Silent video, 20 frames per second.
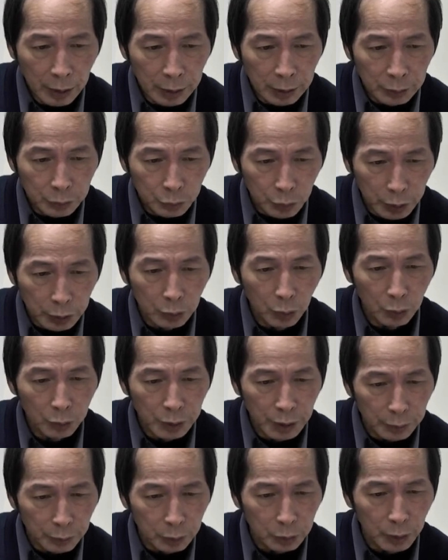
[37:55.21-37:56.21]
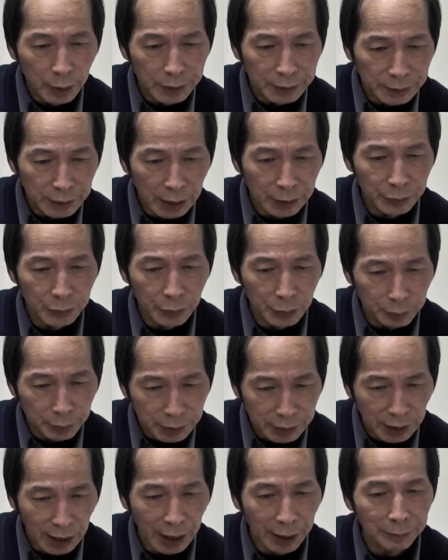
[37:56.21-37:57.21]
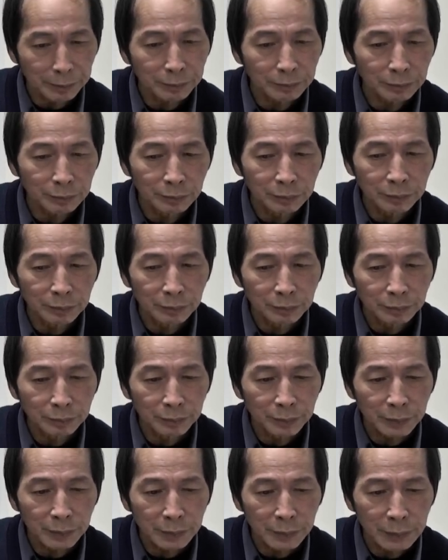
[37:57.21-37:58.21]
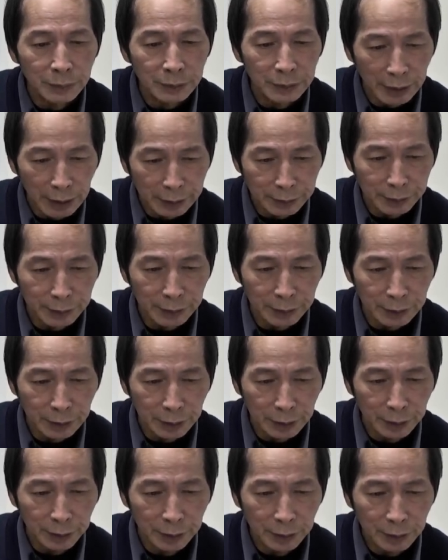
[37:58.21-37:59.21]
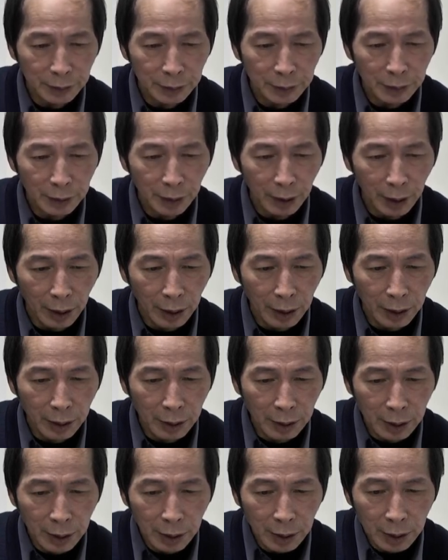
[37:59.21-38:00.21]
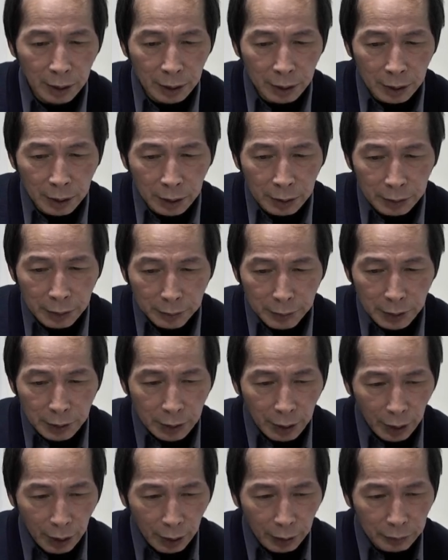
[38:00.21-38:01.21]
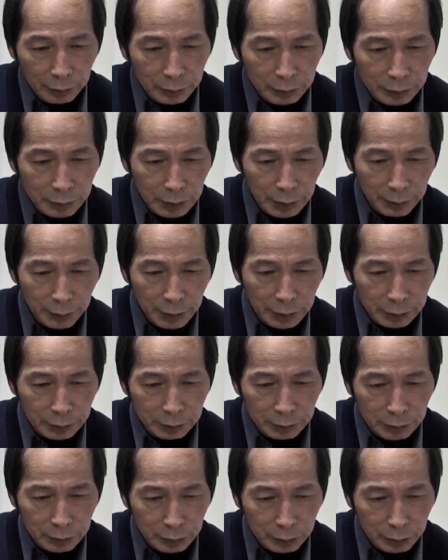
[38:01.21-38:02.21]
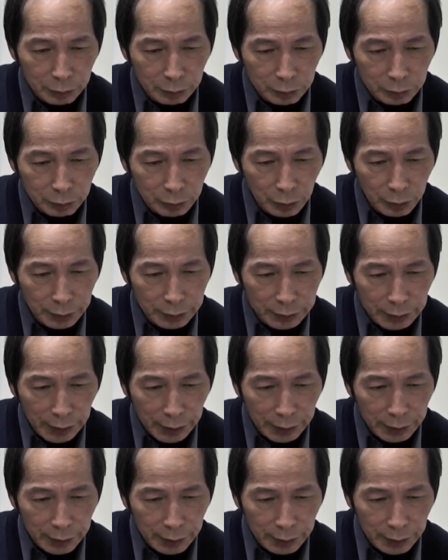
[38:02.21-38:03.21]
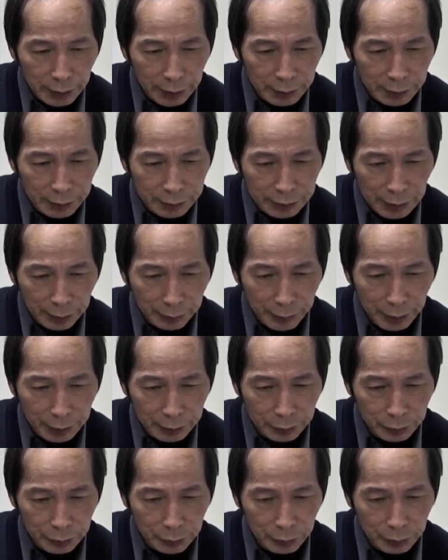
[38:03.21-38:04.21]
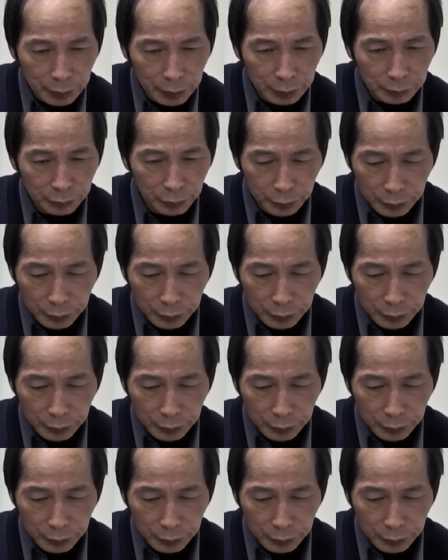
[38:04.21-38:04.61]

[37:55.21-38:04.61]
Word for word: 个。虽空亦不断，相续亦不长，这样子一个啊。那么好，那么所以在下面就说，复